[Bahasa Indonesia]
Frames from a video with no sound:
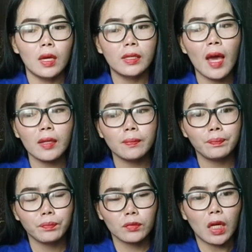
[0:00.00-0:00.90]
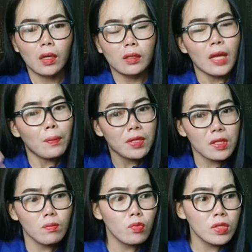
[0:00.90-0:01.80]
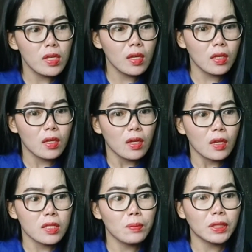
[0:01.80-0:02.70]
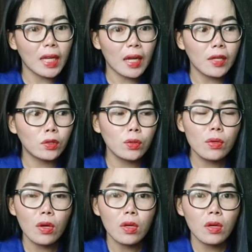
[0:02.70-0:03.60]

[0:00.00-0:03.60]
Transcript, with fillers: dan dia bersembunyi sementara itu